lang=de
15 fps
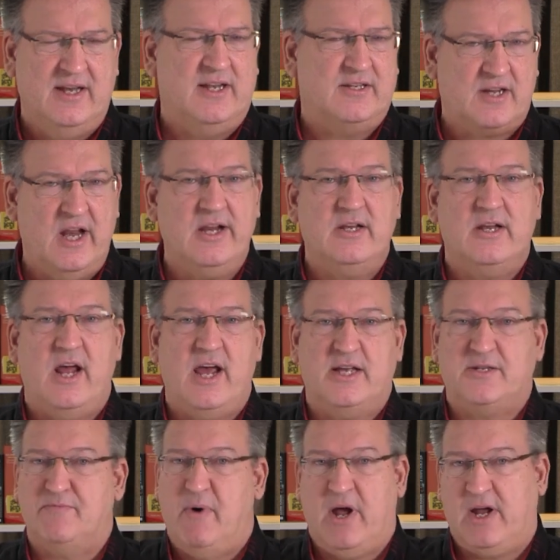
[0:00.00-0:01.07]
Das klingt
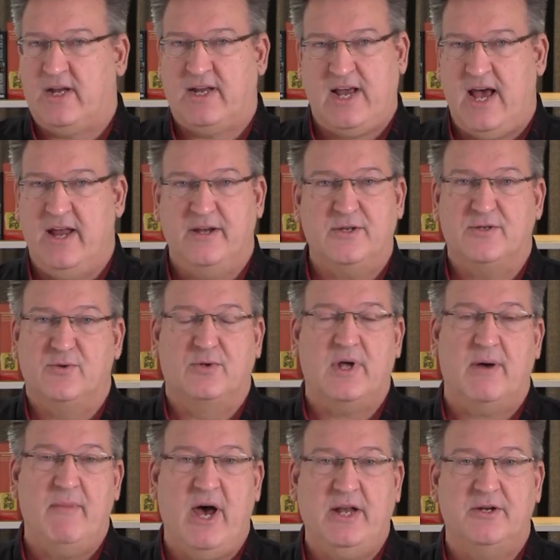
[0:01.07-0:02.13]
erstmal gar nicht so
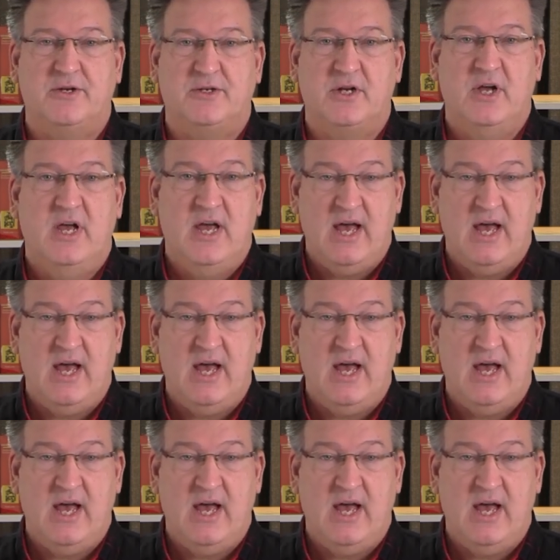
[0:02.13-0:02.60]
dramatisch,